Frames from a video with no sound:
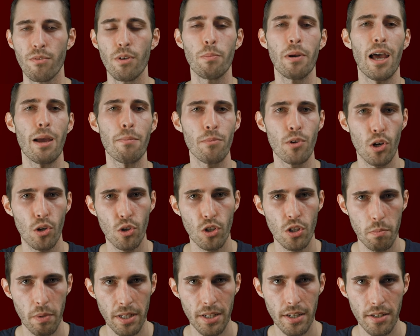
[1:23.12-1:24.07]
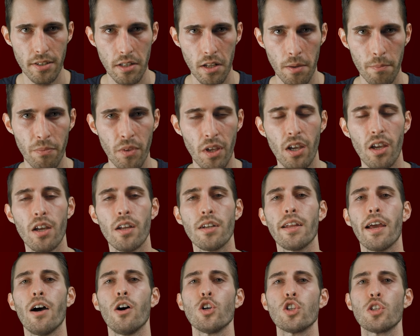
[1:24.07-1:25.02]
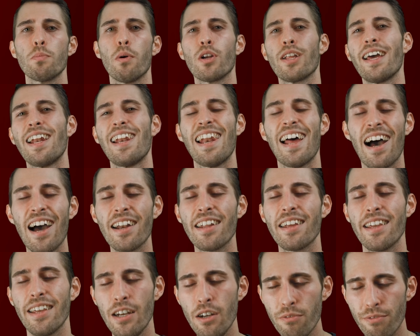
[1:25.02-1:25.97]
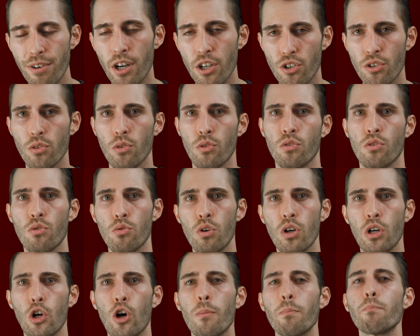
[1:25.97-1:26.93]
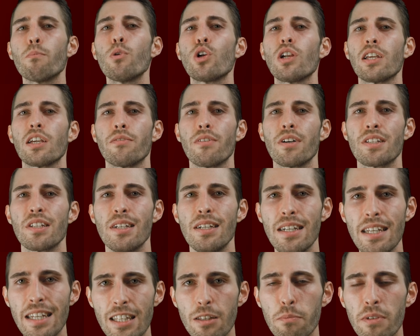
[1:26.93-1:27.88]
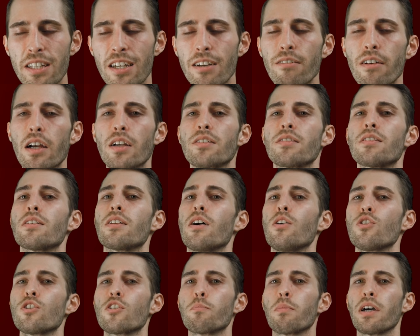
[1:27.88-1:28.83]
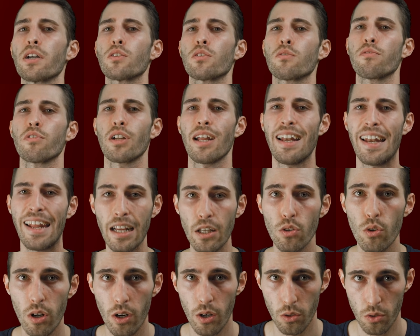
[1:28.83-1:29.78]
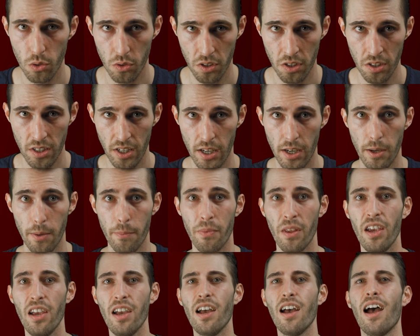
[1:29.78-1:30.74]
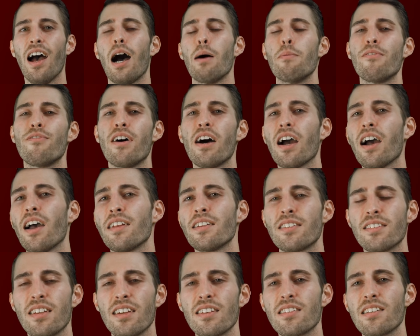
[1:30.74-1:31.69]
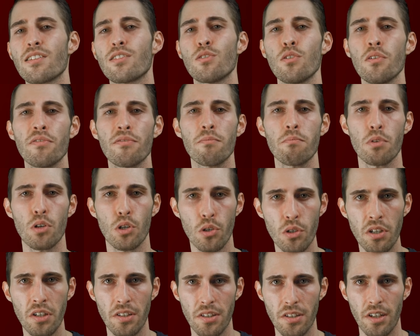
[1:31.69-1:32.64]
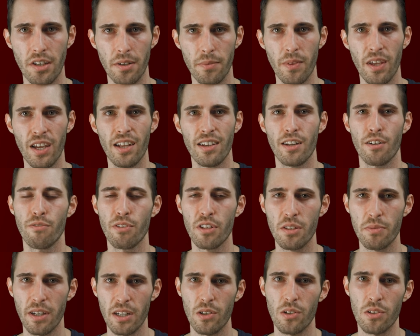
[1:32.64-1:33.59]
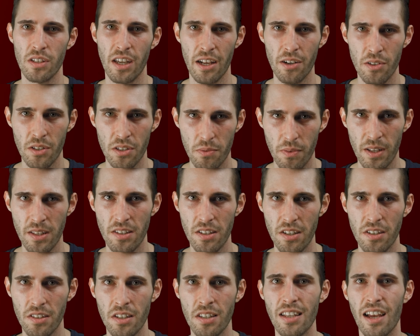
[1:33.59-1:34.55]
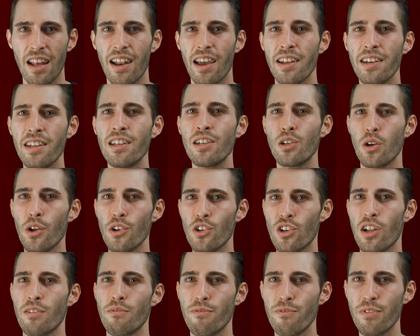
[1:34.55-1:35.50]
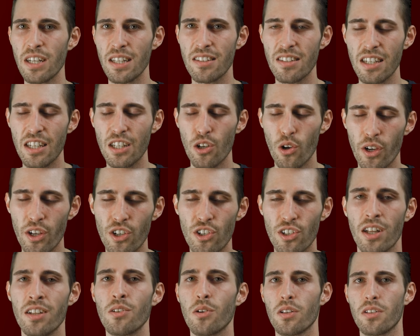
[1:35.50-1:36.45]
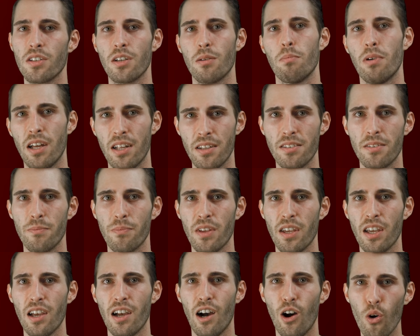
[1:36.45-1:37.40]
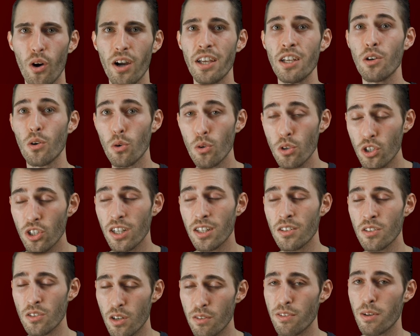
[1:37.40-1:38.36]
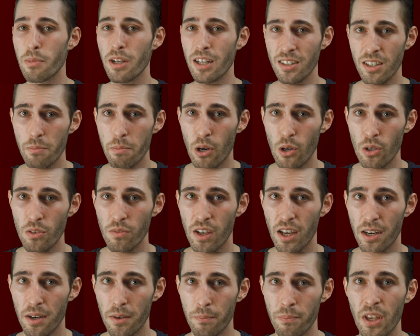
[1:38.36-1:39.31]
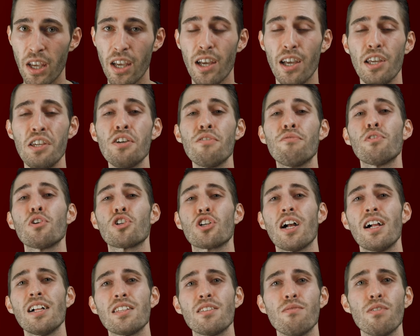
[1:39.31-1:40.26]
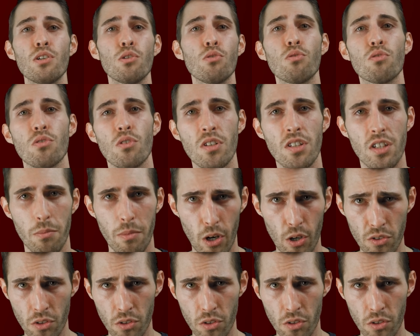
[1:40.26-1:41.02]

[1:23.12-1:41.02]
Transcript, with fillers: Wir bleiben noch kurz bei Tesla. Der Ausbau der Ladeinfrastruktur kommt möglicherweise nicht mit der wachsenden Ausbreitung von Elektroautos hinterher. Aber Fahrer eines Teslas dürften beruhigt sein, denn für 2021 sind allein in Deutschland 40 neue Standorte geplant. Auch in Großstädten soll vermehrt gebaut werden. Hierfür schalten wir nun zu unserem